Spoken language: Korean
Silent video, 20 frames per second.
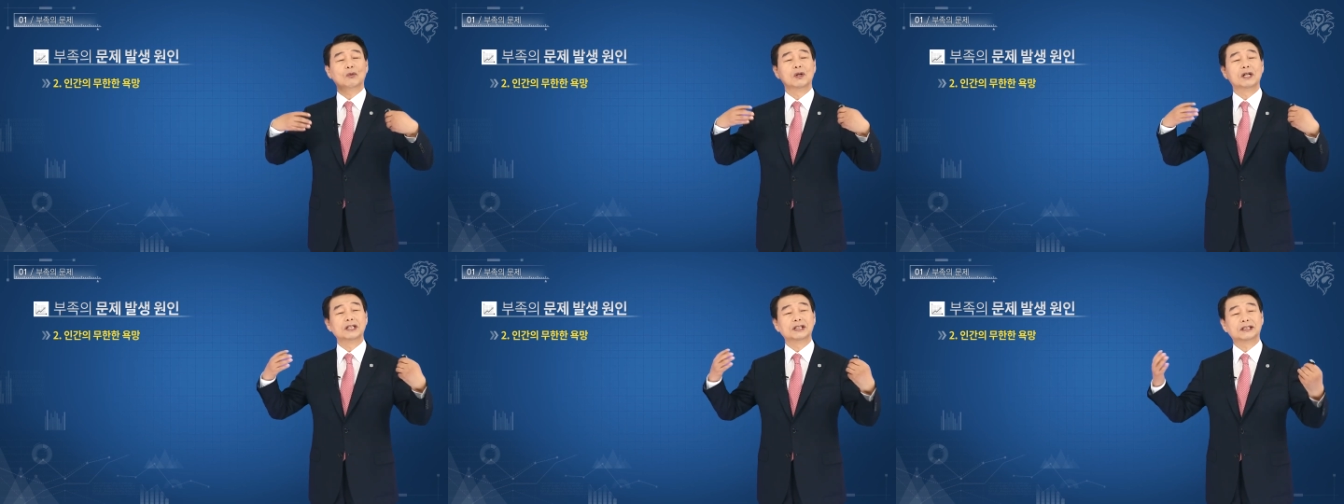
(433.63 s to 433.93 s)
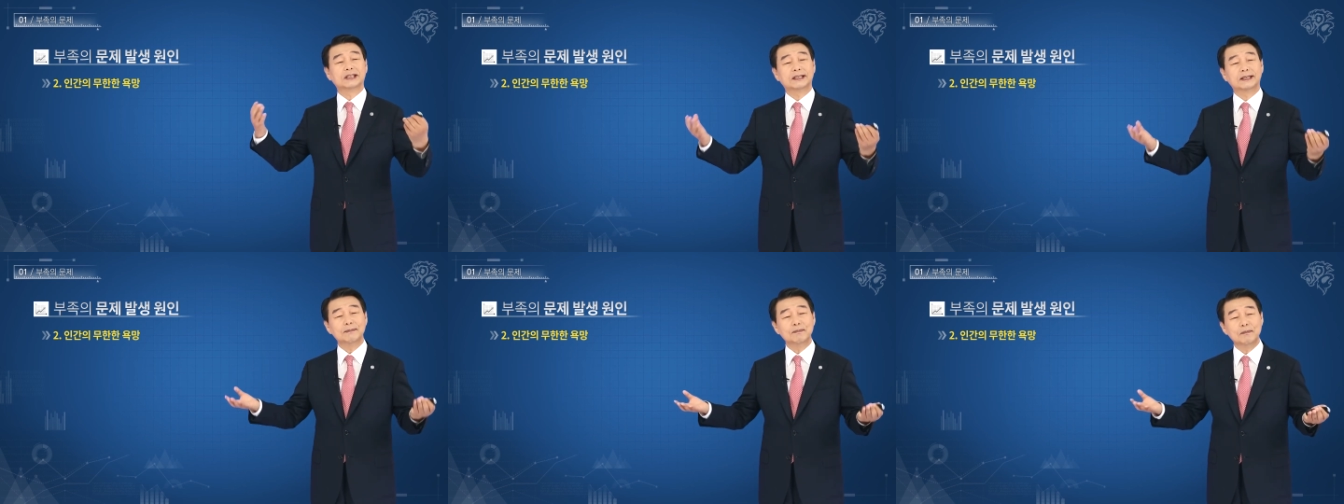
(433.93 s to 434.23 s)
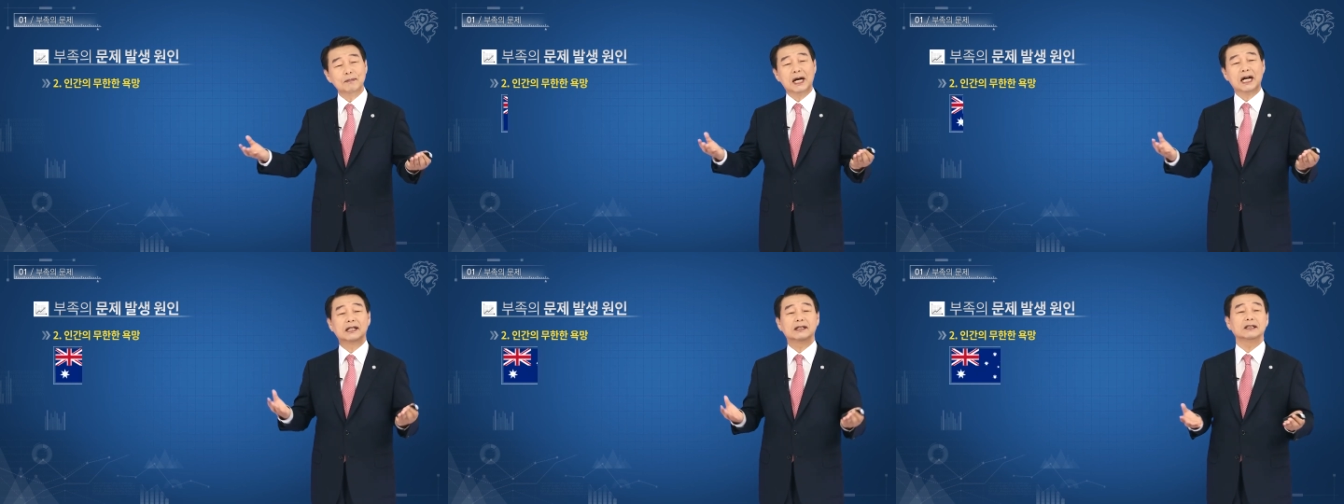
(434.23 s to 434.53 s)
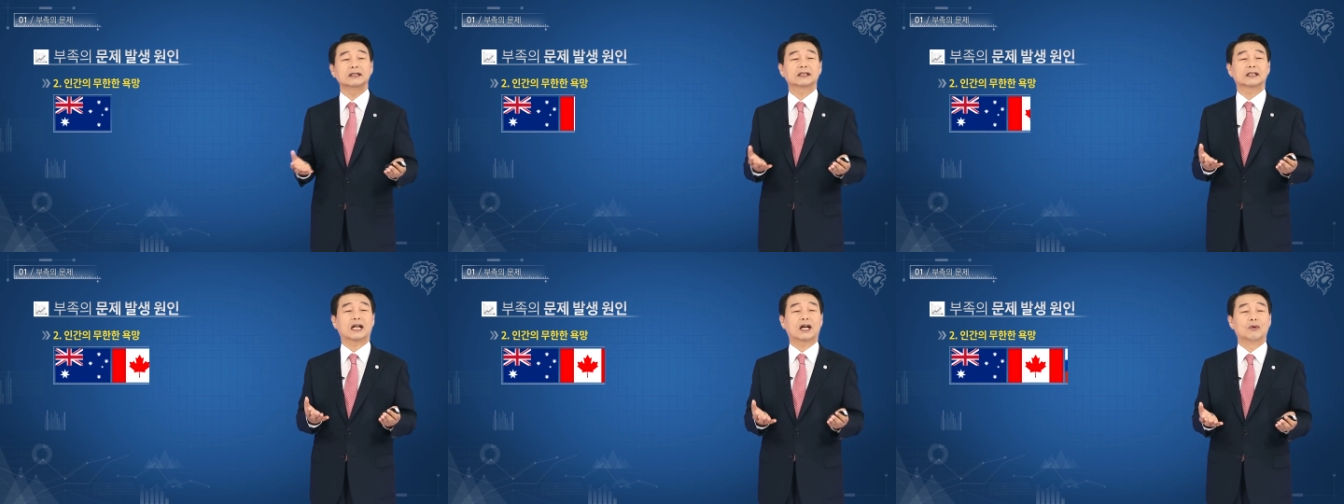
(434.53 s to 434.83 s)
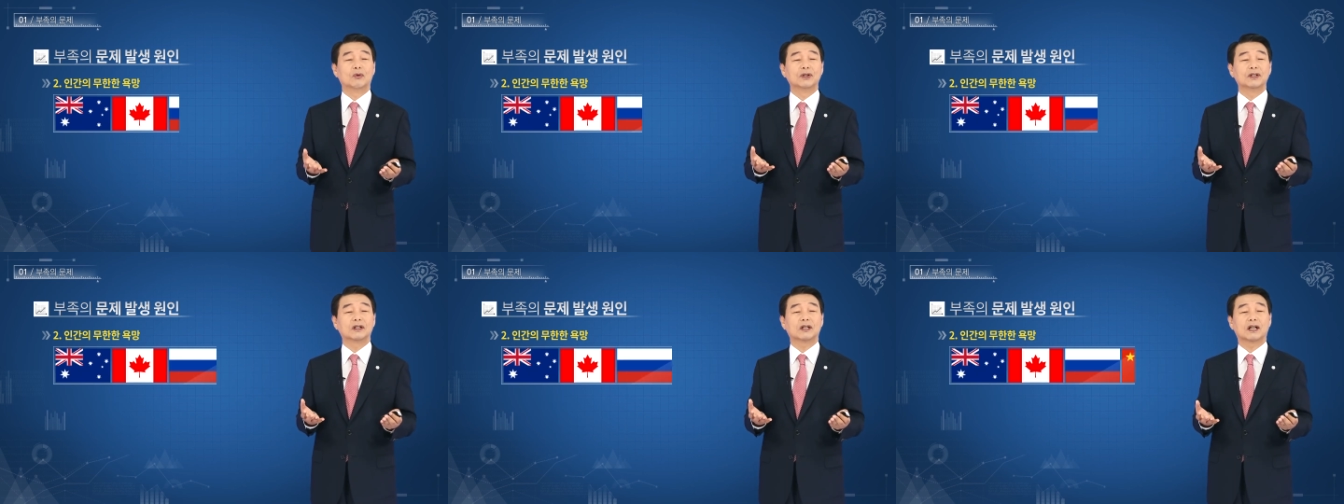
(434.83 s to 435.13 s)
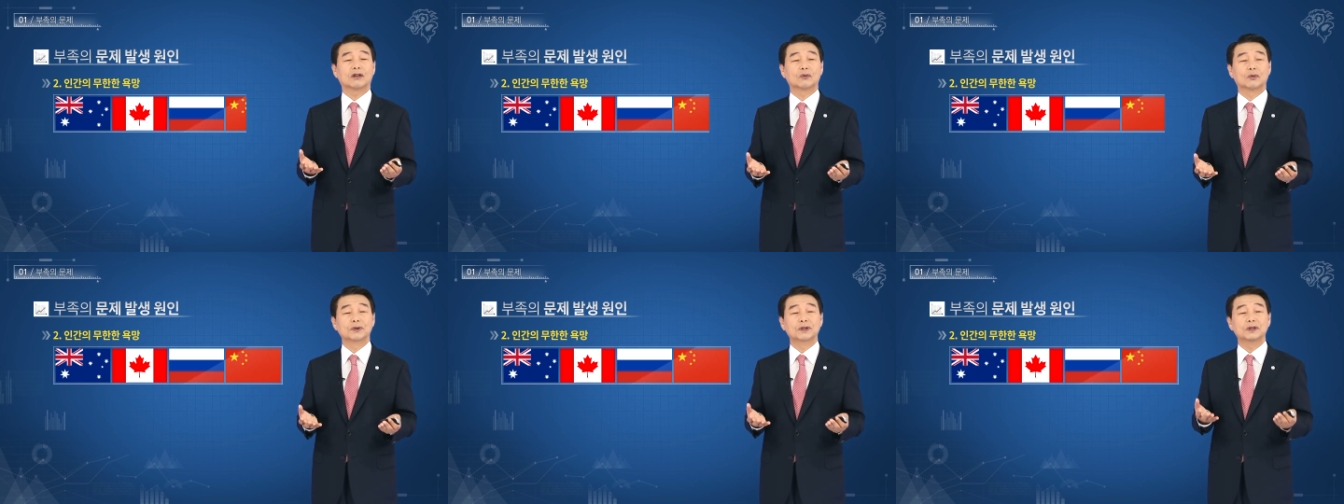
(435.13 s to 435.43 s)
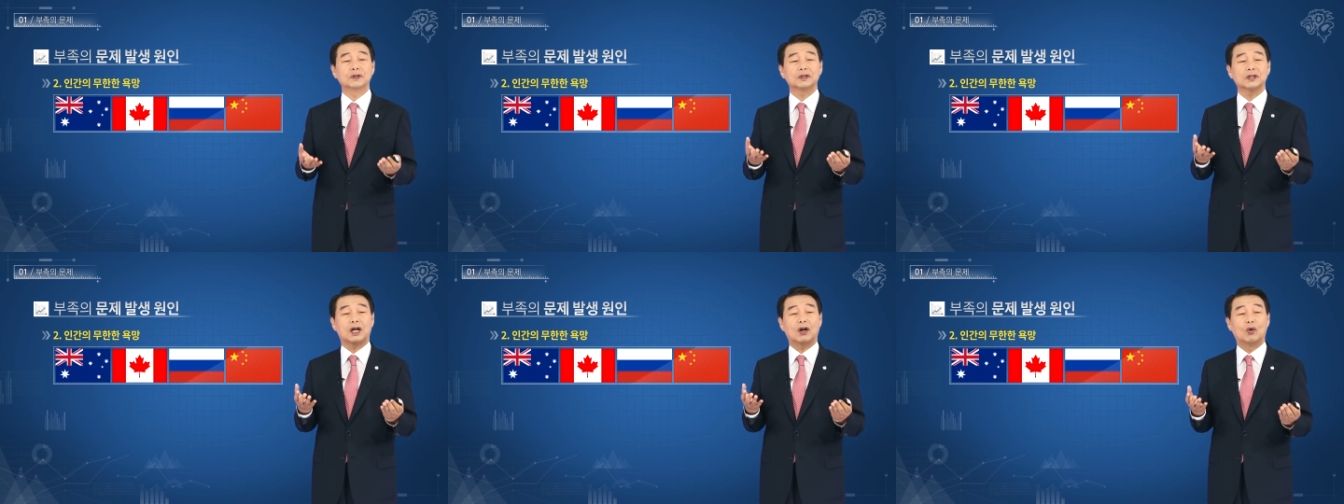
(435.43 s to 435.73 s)
훨씬 많은 자원을 갖고
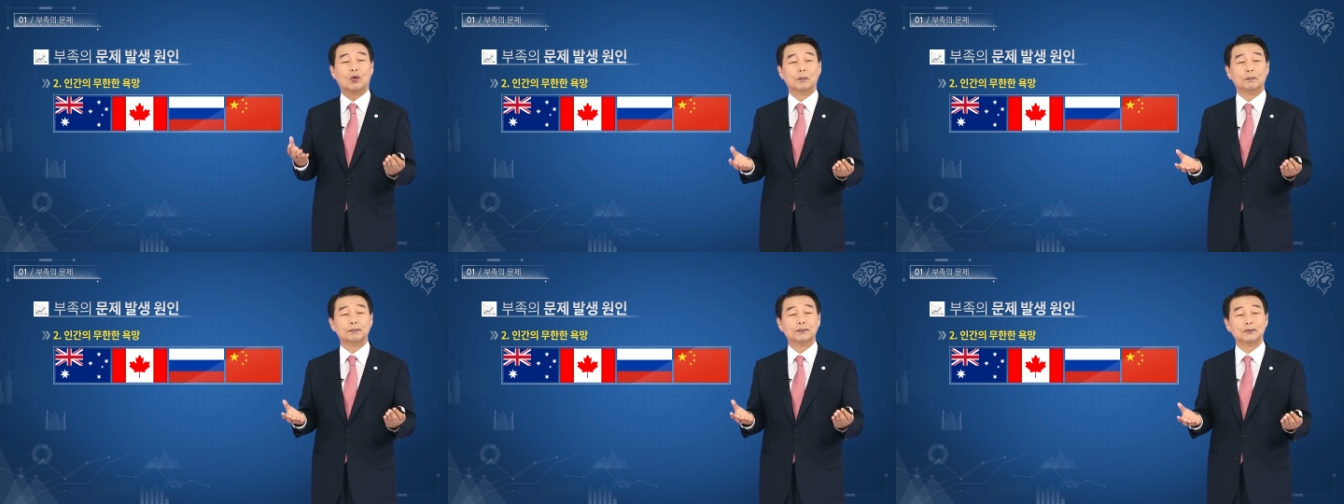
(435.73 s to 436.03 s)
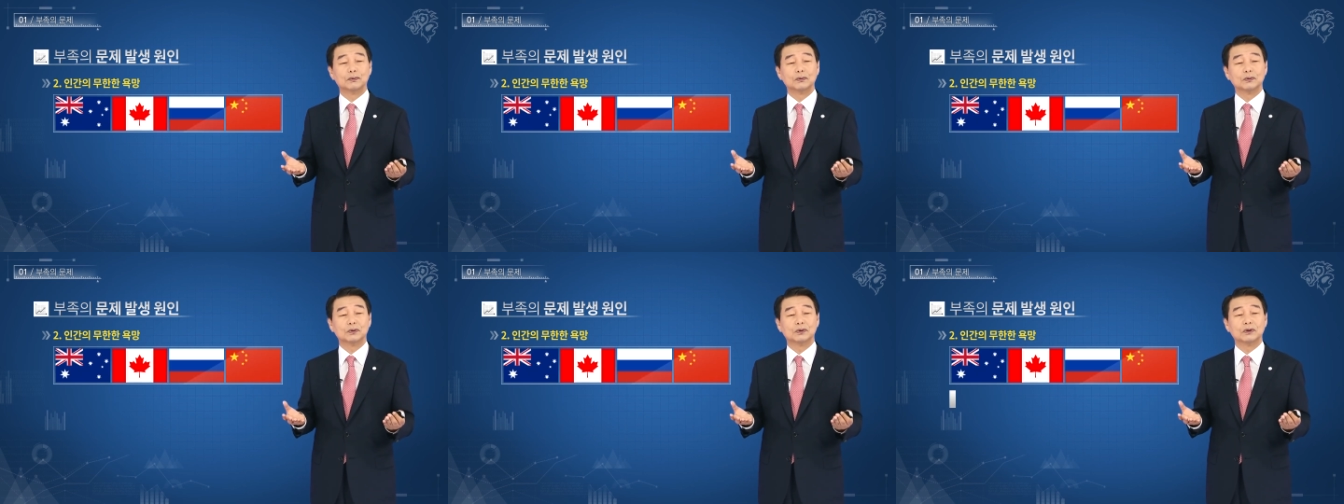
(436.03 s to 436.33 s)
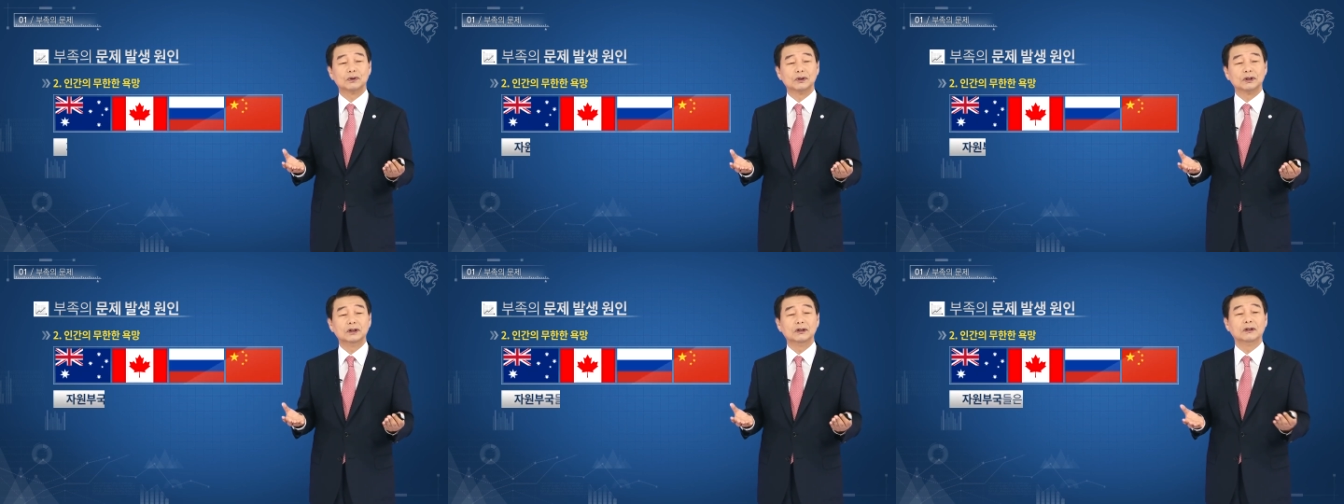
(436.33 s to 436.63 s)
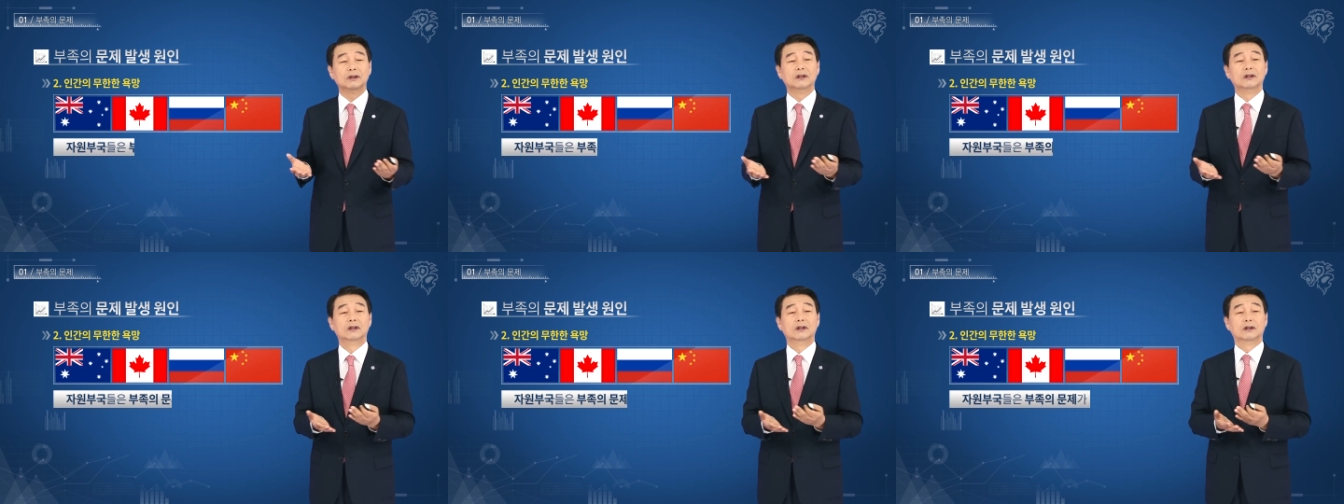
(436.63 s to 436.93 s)
있는 자원 부국들은